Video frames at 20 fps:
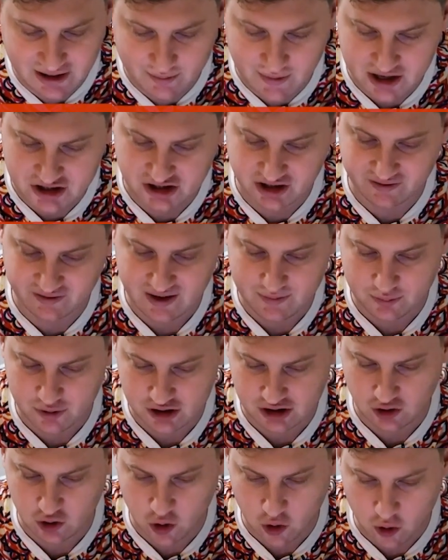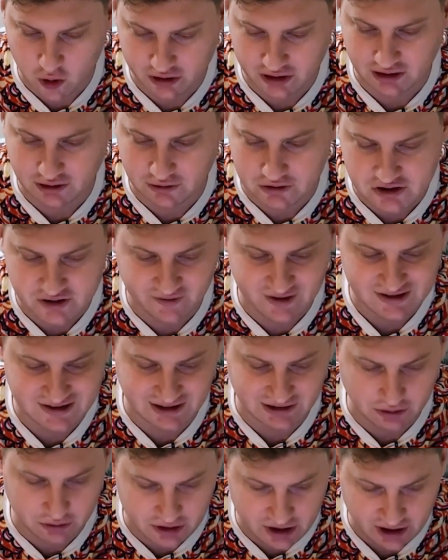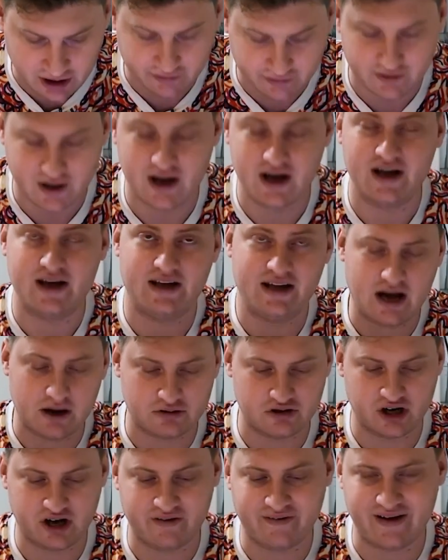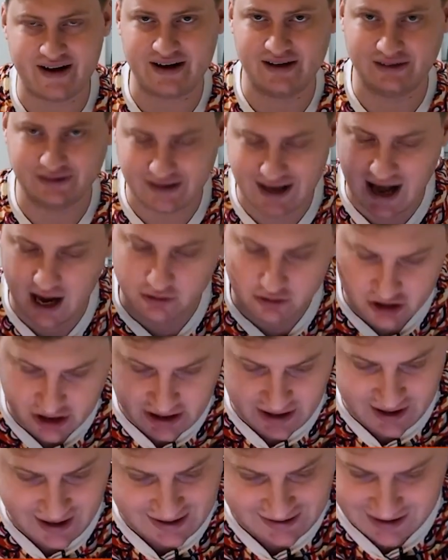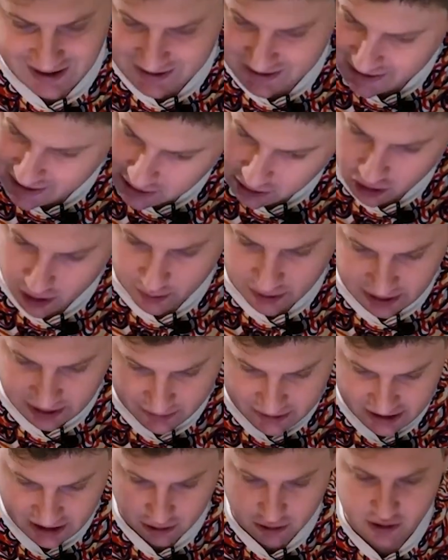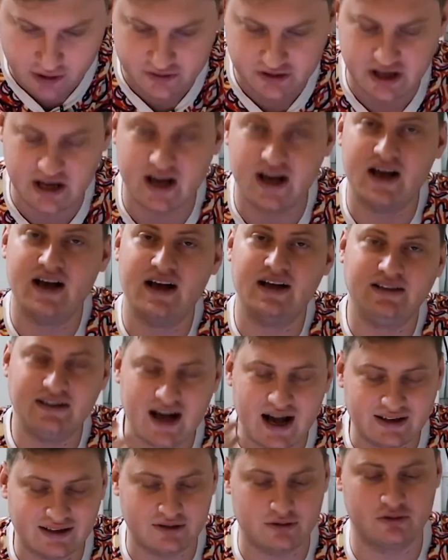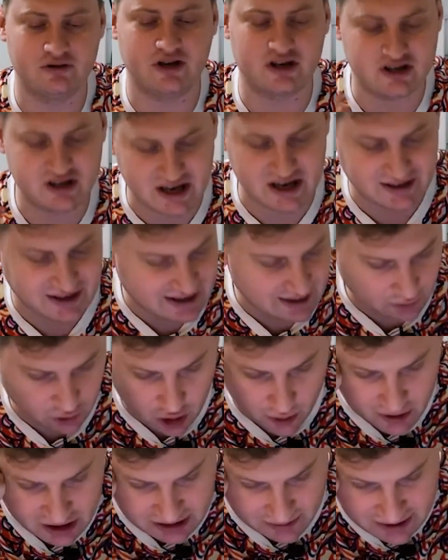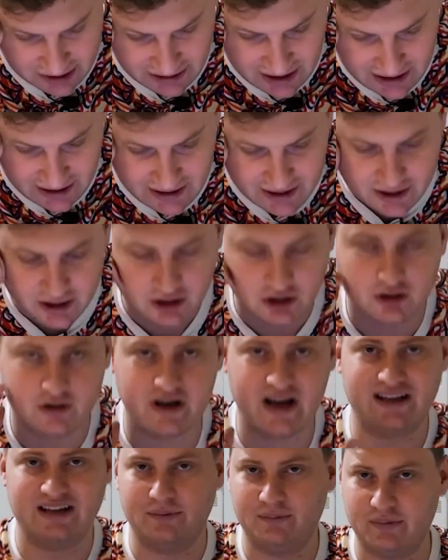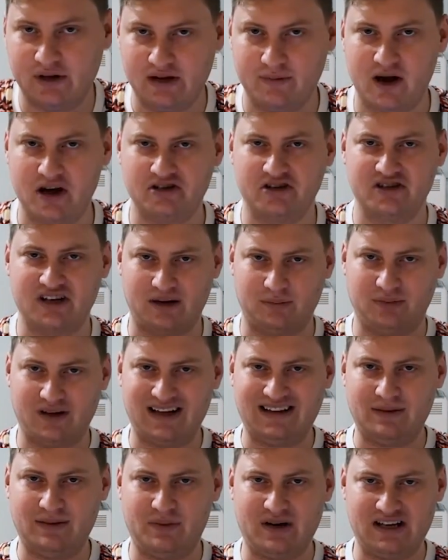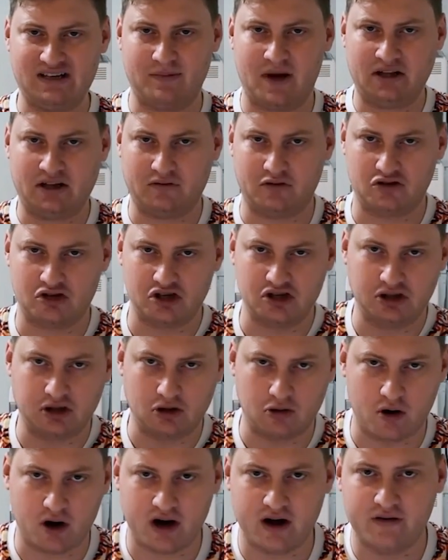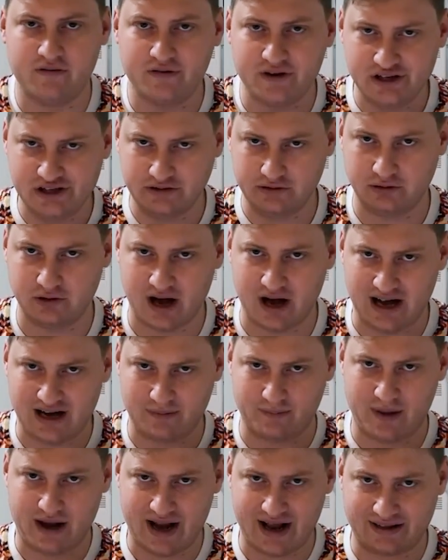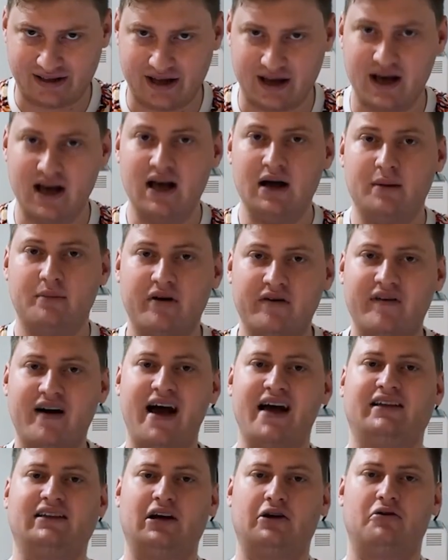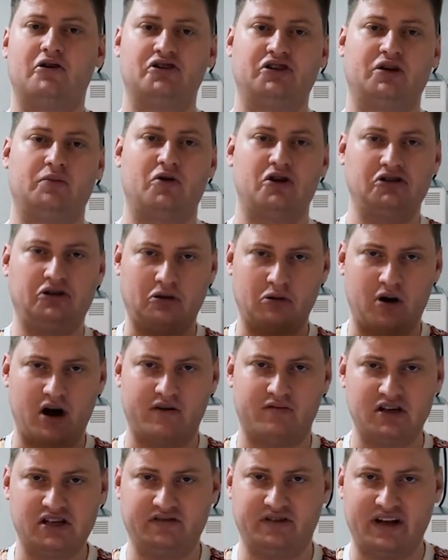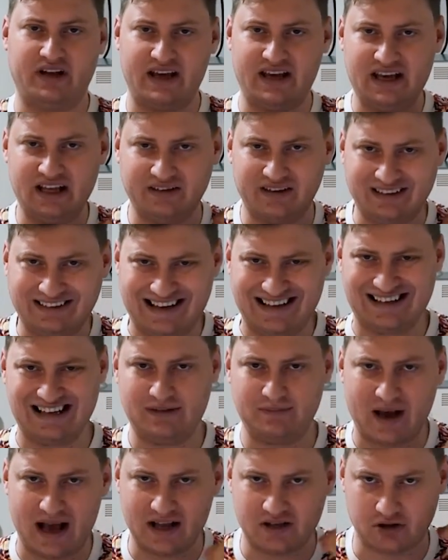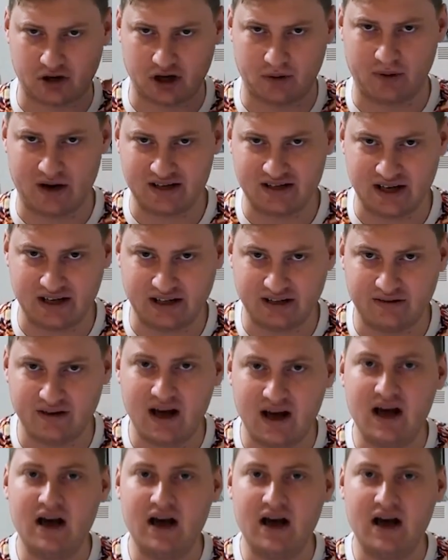на Матч ТВ после ухода ключевых сотрудников? Я уже говорил, да, ушли Казанский, Нобель и Мусаковский, надо удержать каким-то образом остальных, но я так понимаю, что зарплаты пересматриваются строго в индивидуальном порядке. Бывает такое, что просто руководство накидывает 35-40%,